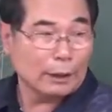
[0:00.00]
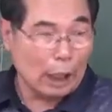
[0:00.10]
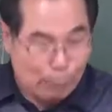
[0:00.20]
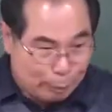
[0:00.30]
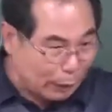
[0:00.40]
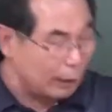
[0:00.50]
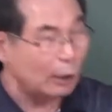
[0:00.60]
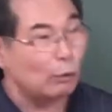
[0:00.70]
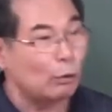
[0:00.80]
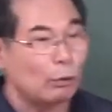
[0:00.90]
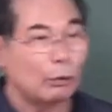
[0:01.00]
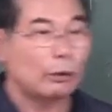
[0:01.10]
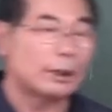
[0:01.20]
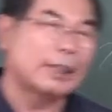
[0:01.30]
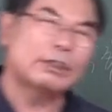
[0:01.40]
합반되고
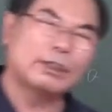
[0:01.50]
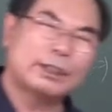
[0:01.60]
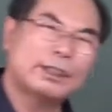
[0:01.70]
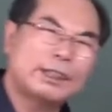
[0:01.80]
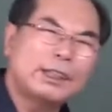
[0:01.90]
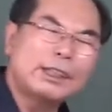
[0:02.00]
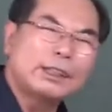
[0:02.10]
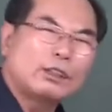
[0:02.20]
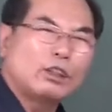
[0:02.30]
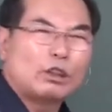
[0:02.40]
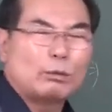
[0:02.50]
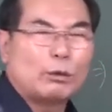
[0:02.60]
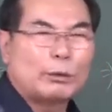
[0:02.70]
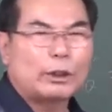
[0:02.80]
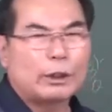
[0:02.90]
그래서 실질적으로
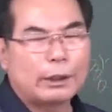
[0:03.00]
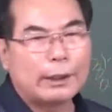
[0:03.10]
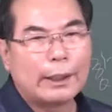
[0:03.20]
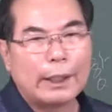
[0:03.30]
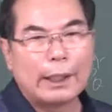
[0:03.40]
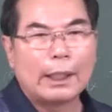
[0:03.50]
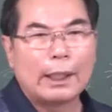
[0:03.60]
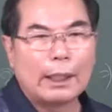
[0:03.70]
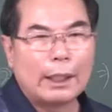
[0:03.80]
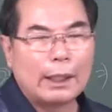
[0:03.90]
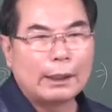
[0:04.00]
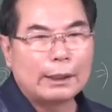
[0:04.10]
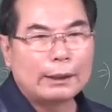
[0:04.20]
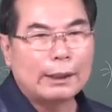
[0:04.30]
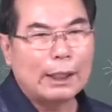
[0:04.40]
보면
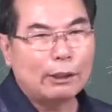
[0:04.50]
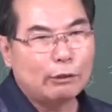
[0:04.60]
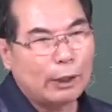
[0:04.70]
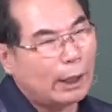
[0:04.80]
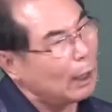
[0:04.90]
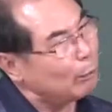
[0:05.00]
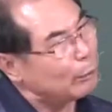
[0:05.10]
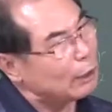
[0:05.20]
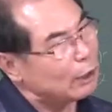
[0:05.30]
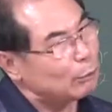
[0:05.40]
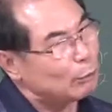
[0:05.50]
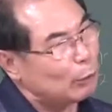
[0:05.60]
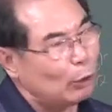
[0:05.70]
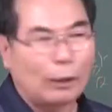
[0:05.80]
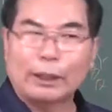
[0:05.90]
사주에 합이 있으면
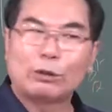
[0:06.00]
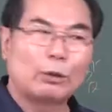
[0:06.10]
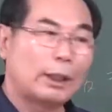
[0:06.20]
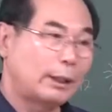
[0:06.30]
별로 안 좋아.